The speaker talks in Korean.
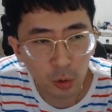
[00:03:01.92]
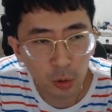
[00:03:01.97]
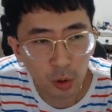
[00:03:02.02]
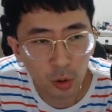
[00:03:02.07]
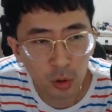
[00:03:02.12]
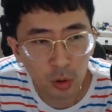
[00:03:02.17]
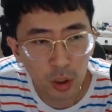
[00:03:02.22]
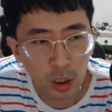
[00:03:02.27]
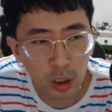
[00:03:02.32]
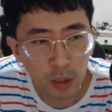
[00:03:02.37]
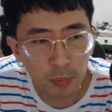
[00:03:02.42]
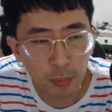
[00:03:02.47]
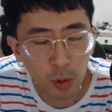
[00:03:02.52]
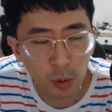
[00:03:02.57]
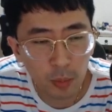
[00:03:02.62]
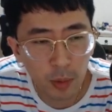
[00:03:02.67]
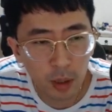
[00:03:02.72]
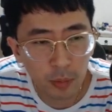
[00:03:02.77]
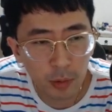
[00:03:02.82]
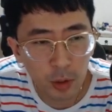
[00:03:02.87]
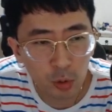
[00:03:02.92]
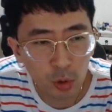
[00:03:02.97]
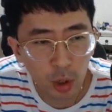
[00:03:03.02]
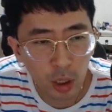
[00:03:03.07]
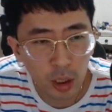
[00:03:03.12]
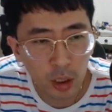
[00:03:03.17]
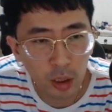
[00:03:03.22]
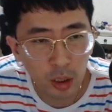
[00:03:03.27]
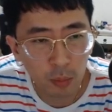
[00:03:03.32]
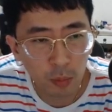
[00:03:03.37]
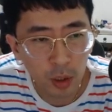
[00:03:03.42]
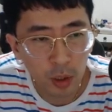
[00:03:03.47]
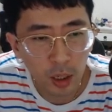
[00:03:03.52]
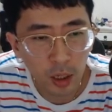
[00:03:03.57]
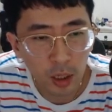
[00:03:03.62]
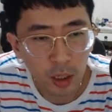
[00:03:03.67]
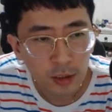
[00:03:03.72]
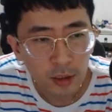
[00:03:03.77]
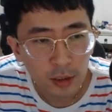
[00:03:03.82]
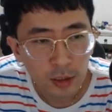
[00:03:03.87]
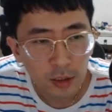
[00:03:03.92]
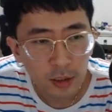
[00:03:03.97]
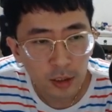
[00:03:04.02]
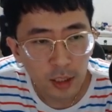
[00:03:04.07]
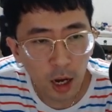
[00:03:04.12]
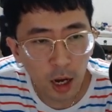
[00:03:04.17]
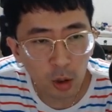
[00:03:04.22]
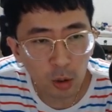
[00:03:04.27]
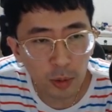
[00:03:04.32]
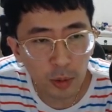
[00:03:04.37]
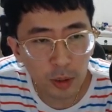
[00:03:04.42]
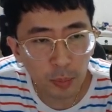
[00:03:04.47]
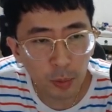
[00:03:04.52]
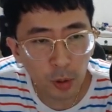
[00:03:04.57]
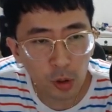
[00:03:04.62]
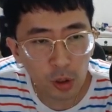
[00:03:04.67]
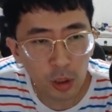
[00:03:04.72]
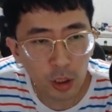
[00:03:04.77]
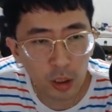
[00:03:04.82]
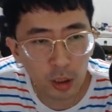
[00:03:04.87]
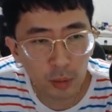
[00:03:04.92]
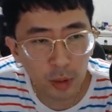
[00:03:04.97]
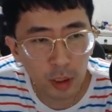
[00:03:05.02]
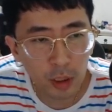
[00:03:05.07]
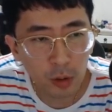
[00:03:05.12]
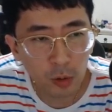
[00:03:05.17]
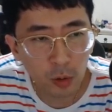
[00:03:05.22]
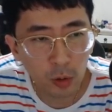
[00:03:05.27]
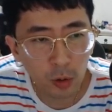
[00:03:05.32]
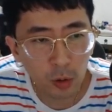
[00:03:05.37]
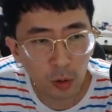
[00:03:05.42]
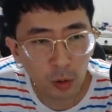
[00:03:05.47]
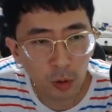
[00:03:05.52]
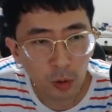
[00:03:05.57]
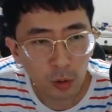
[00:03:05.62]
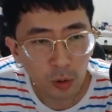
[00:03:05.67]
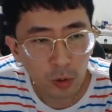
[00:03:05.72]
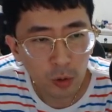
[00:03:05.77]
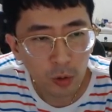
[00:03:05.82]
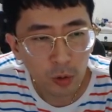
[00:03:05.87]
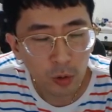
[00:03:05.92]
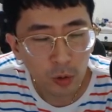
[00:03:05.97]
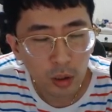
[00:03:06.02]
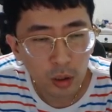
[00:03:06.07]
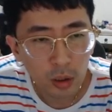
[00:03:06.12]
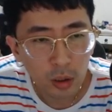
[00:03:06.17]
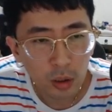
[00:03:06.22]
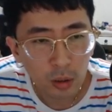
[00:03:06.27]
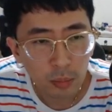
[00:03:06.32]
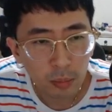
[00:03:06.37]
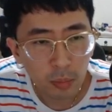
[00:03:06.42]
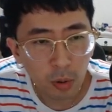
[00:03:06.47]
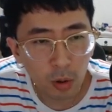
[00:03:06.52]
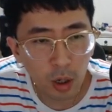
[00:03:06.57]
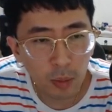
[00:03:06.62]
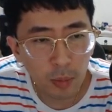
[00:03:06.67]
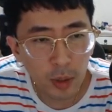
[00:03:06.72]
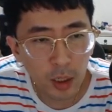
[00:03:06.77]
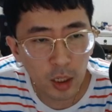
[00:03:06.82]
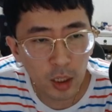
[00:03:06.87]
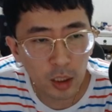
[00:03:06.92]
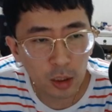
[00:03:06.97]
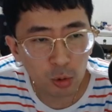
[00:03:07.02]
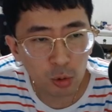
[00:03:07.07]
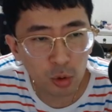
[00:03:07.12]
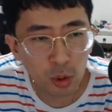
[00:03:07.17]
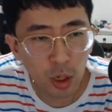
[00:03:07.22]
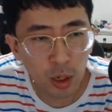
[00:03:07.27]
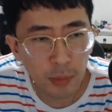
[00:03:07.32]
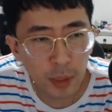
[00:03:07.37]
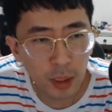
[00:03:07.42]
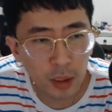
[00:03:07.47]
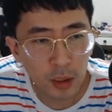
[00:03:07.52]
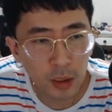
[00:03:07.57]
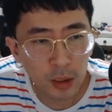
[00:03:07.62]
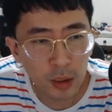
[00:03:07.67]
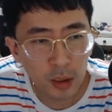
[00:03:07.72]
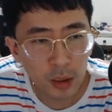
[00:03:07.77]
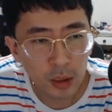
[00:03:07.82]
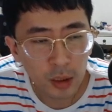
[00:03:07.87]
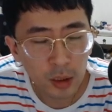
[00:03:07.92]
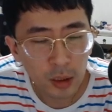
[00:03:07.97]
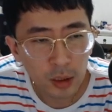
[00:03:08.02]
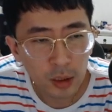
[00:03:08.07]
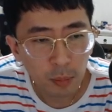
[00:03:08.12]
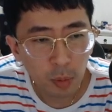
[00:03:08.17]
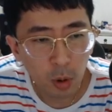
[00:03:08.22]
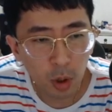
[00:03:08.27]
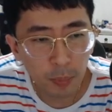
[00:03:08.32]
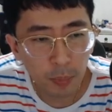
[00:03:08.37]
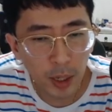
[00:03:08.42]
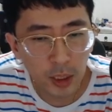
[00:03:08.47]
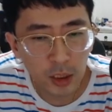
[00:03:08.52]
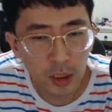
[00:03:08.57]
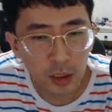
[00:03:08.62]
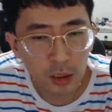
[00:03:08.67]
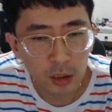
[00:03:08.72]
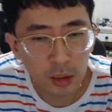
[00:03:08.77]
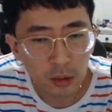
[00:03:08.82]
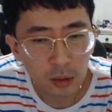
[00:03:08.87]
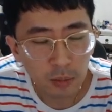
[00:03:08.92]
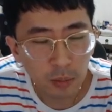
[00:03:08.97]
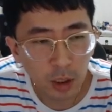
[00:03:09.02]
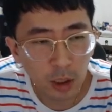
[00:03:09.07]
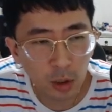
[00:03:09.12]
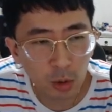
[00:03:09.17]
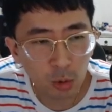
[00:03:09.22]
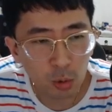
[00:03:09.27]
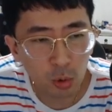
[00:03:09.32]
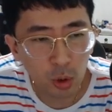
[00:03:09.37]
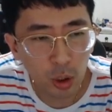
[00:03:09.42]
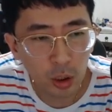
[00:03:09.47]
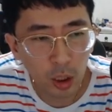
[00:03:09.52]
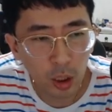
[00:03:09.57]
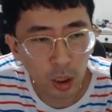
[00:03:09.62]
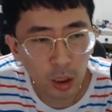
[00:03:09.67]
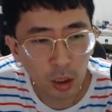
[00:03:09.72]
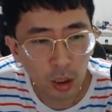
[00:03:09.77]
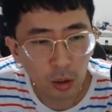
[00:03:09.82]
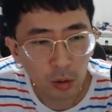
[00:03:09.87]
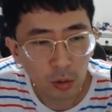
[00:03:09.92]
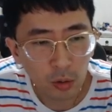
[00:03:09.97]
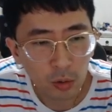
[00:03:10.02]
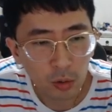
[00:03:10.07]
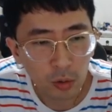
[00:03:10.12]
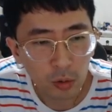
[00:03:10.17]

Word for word: 그리고 이제 이 포를 먹어버린 수가 있기 때문에 상으로 먼저 포를 걸어버리고 포가 뭔가 응수를 하면은 포가 빠지는 뭐그럴 수도 되겠네요.